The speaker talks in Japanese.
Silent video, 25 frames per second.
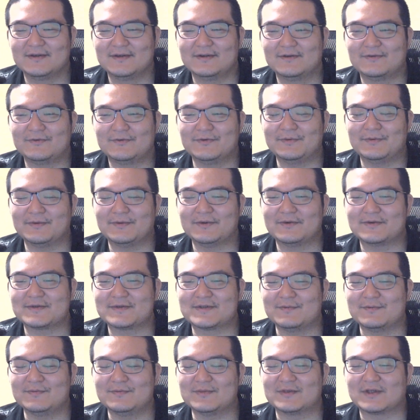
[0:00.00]
俺の場合は
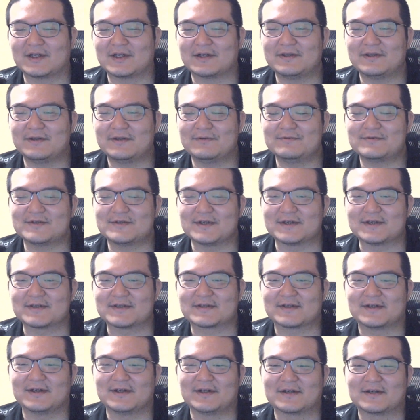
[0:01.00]
全部足りてるんじゃないで
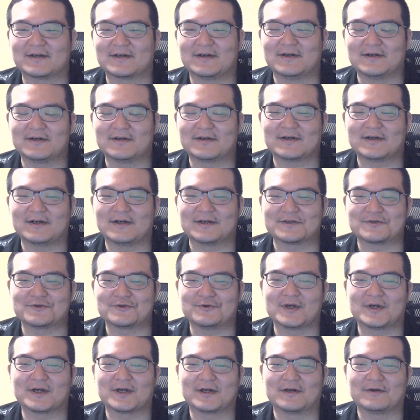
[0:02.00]
すか。なんか、過
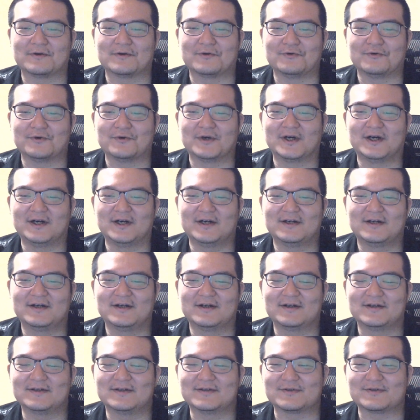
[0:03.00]
剰やから量が。
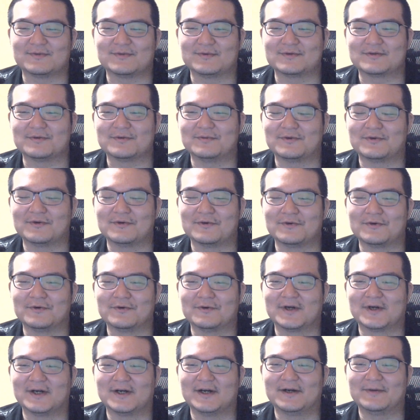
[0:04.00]
そもそもの量
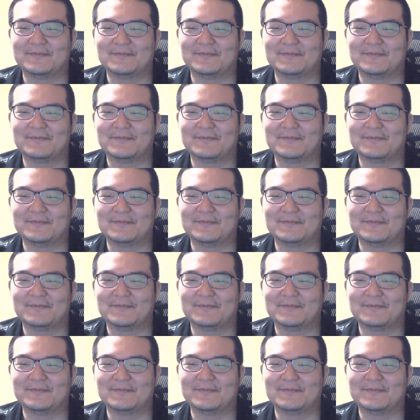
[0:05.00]
が。